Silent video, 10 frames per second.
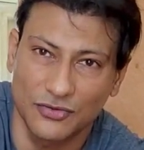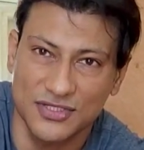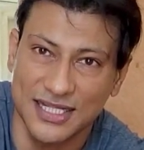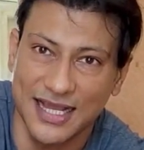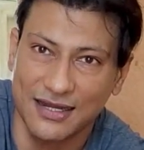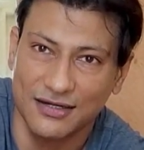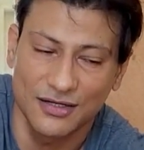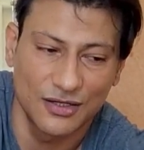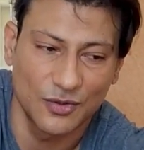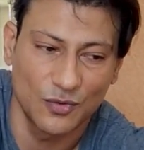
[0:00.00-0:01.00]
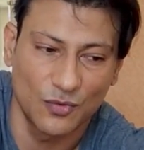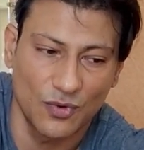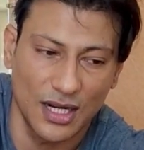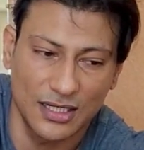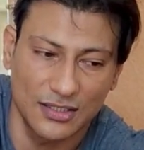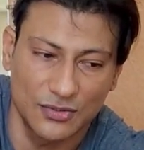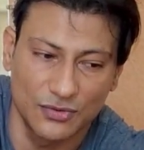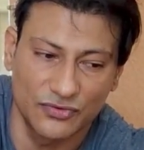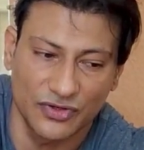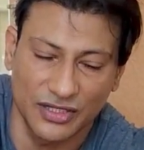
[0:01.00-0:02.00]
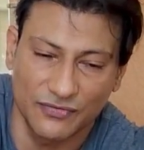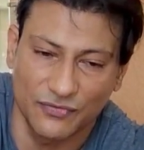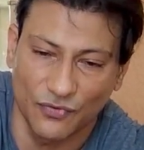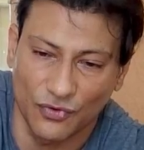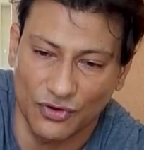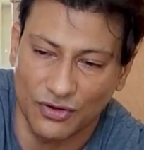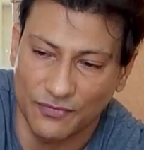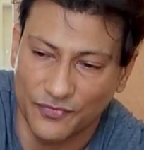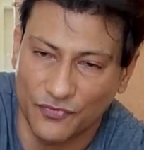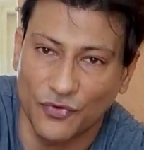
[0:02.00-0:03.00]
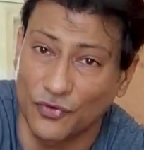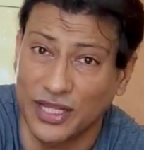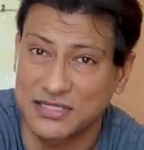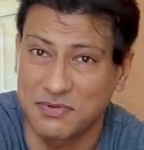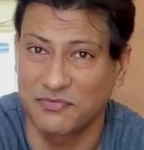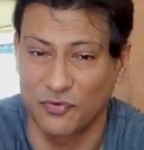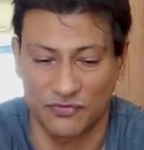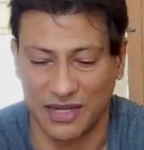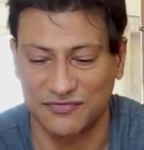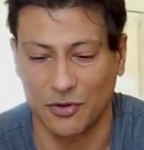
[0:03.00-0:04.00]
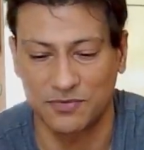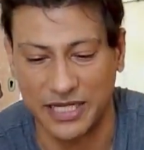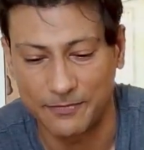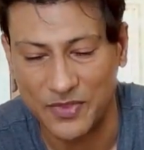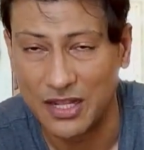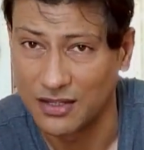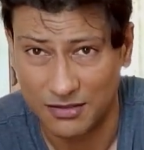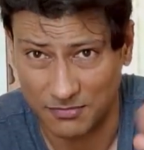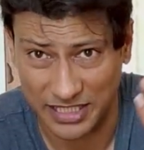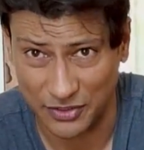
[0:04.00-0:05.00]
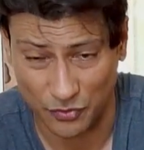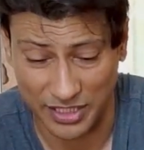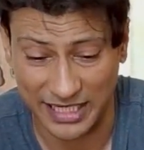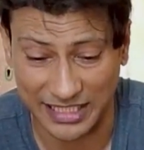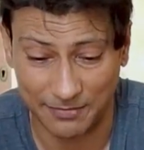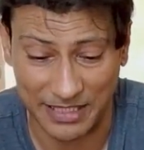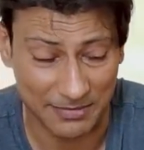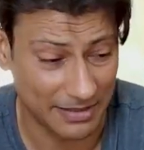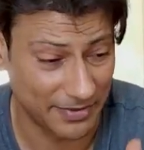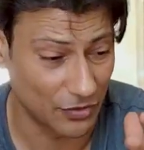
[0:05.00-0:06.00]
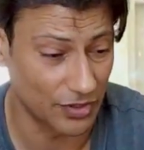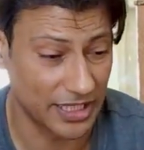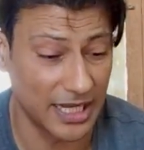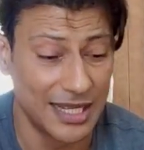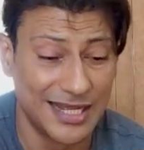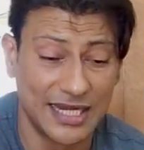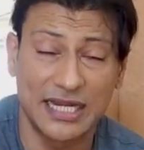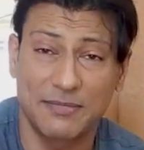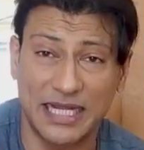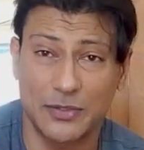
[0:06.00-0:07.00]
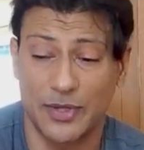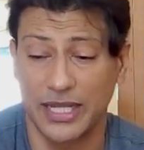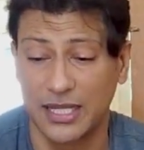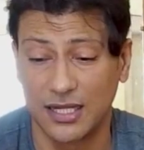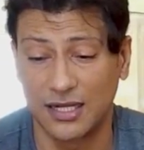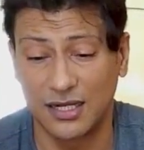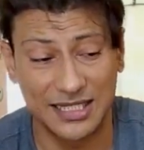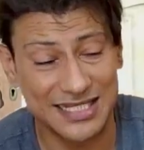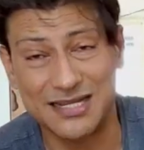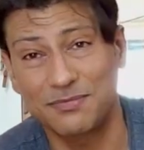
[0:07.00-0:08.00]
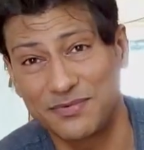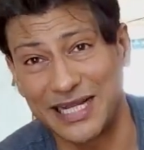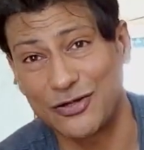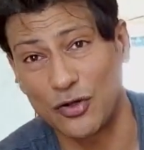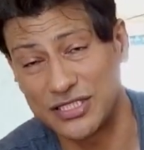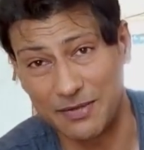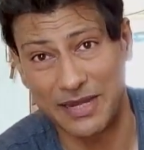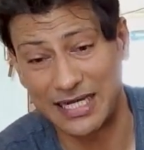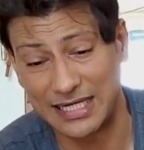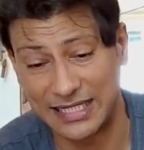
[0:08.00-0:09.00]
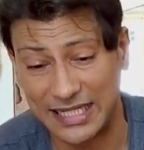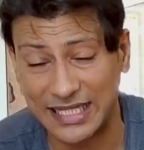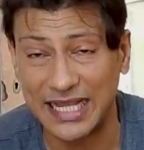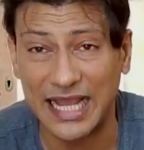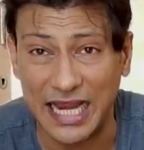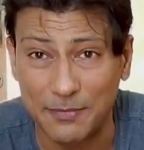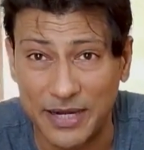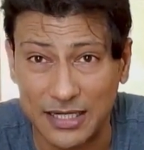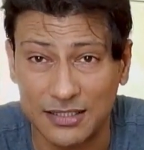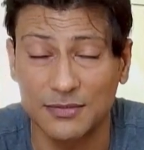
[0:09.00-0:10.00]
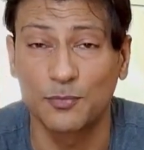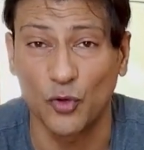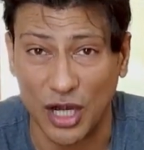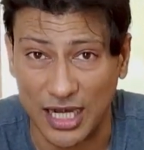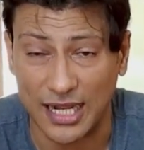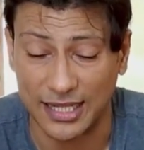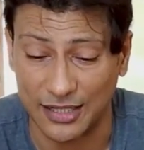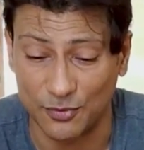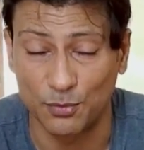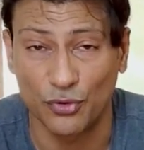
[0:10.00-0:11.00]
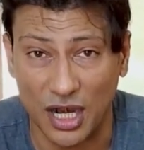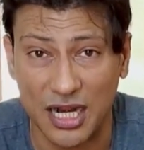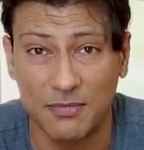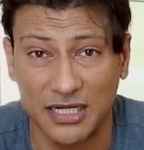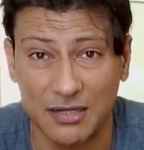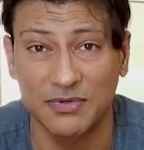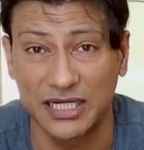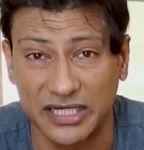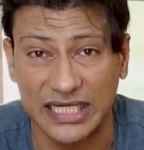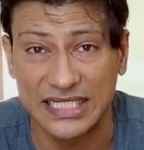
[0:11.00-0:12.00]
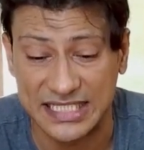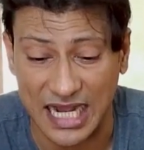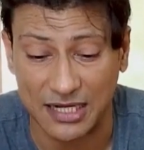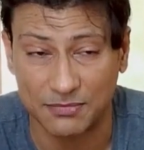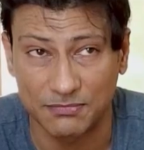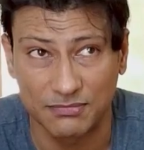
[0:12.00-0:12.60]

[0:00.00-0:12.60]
तो सही यार वन टू थ्री फोर ओके इसमें भी फोर फाइव स्टॉप्स है मैंने नोट नहीं किया था पहले मैंने अभी नोट किया लेकिन बाय द वे ये सब टेक्नोलॉजी अभी आने लगी है ये हेलमेट पुराना है पुराना मतलब लिटरली चार